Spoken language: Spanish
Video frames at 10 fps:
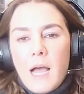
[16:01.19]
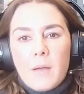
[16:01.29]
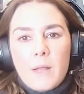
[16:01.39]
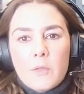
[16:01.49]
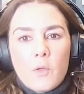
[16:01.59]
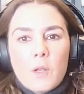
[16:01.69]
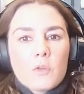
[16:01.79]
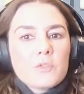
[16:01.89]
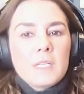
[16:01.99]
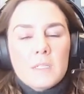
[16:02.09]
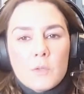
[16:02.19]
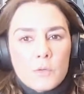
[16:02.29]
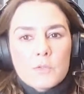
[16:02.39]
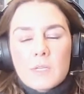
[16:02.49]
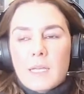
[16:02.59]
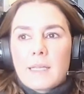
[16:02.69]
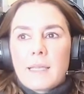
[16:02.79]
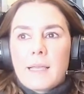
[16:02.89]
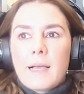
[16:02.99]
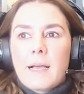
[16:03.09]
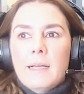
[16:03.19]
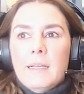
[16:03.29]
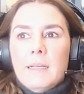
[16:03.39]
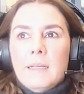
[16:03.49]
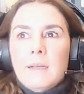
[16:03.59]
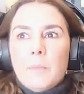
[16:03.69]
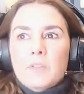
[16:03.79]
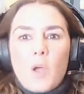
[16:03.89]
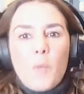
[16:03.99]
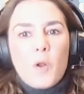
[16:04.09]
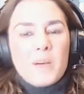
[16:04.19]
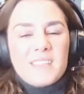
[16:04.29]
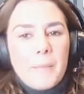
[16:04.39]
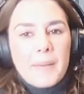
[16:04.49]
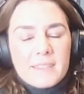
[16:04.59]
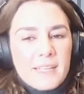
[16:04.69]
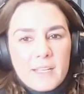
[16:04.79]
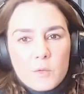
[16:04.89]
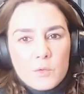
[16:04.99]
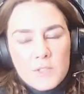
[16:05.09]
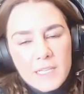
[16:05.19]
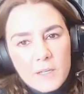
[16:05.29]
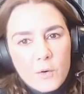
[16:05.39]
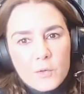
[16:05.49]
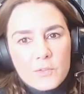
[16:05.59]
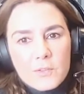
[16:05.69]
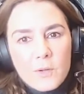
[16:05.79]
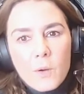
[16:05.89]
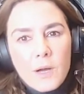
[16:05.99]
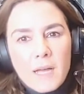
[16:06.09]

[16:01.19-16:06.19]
Hablando de los niños, que, ya, pues, ¿cómo no vas a merecer a tus hijos, ¿no?